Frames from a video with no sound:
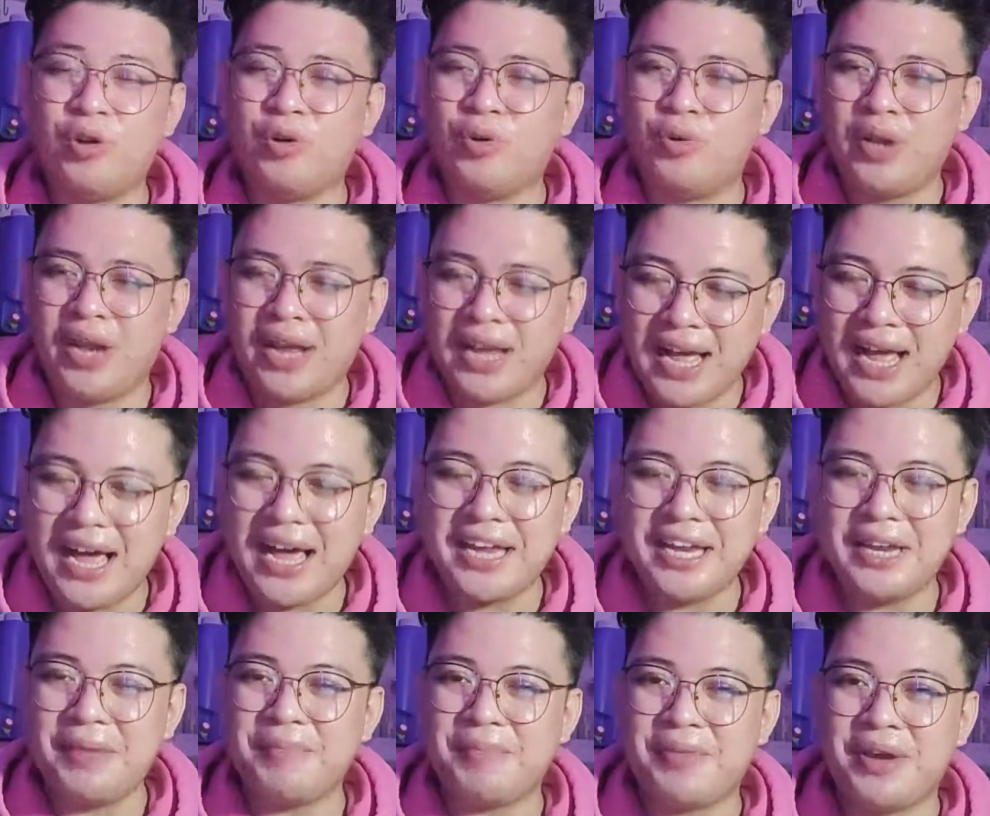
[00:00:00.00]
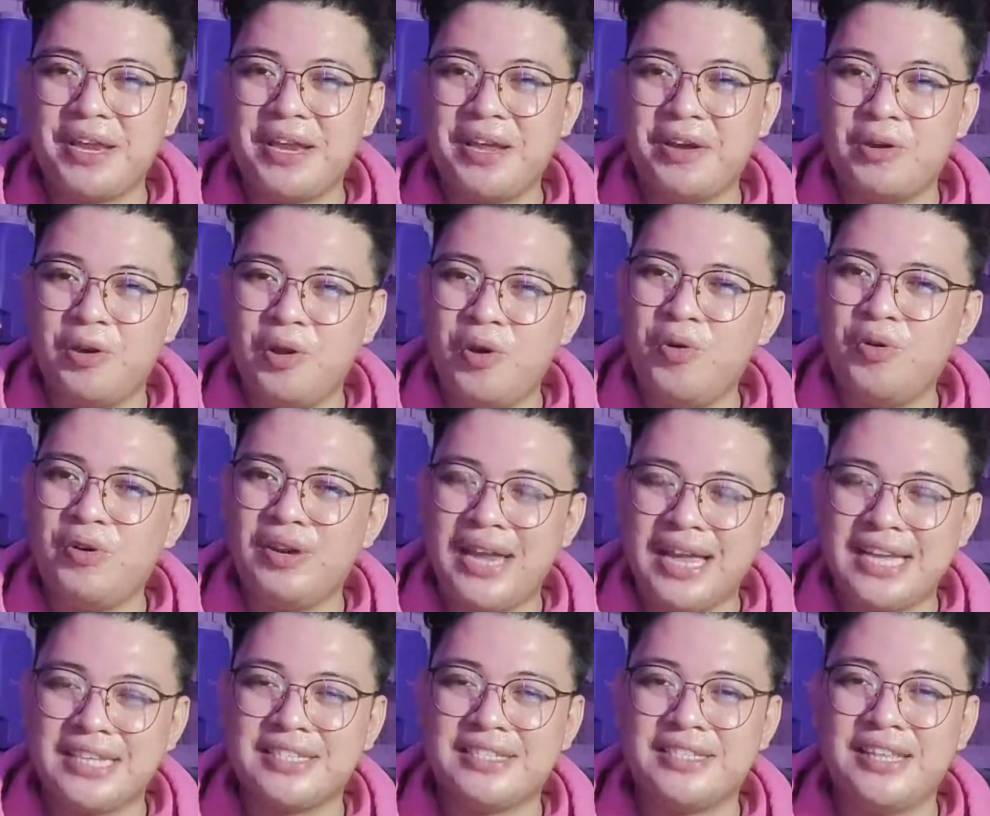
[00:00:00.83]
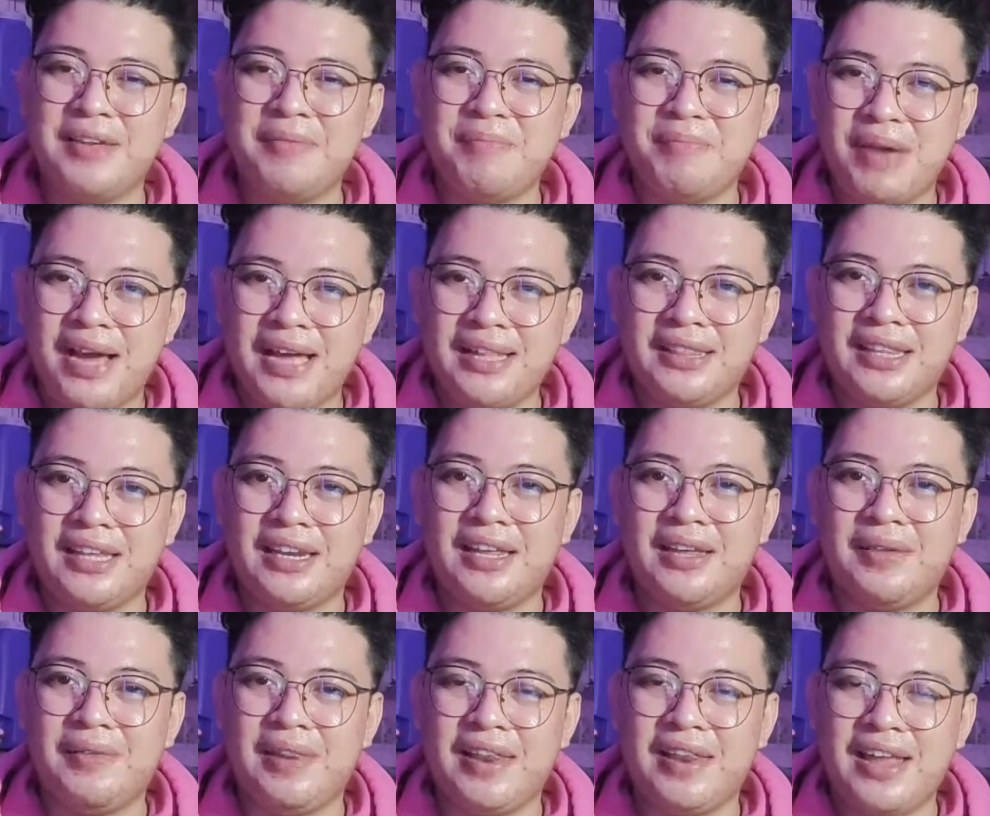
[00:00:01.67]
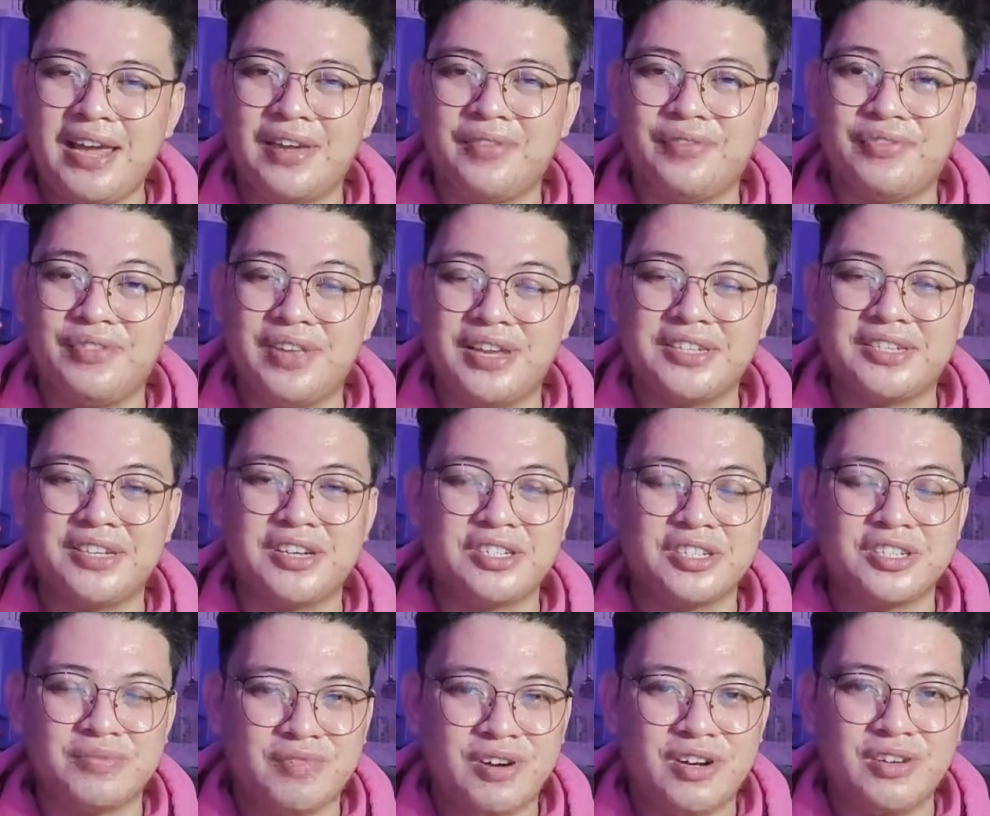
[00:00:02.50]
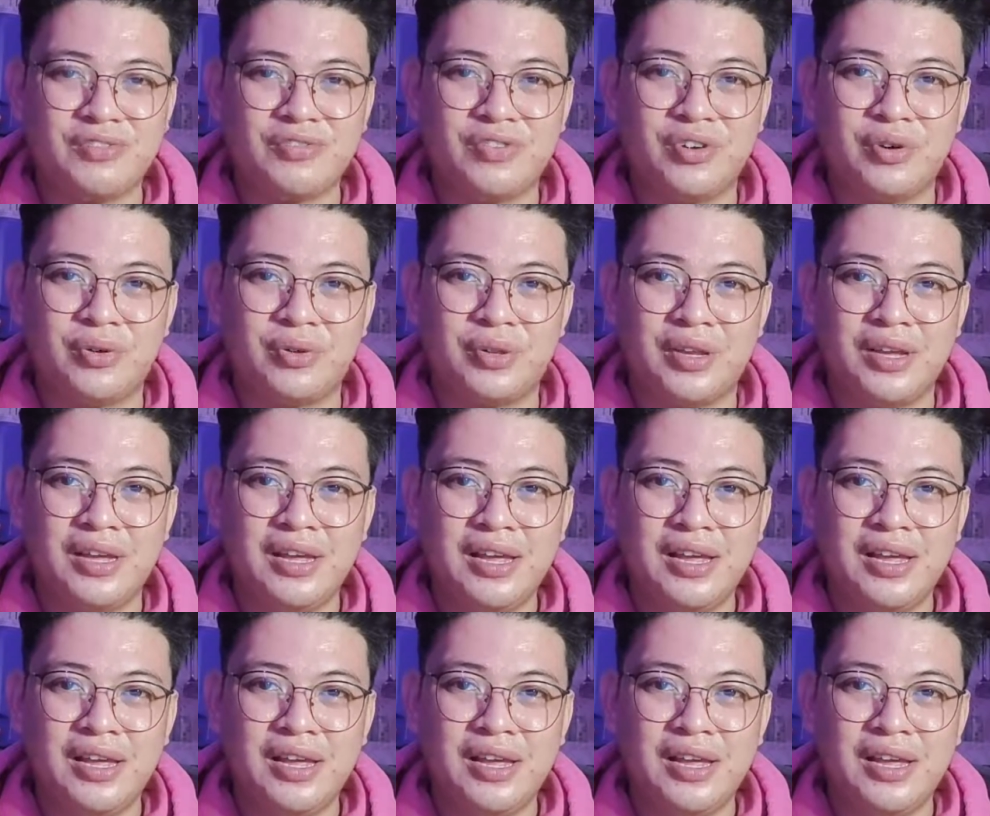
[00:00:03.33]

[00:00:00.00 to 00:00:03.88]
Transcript: naghahanap ka ng long-lasting battery life ng isang smartphone,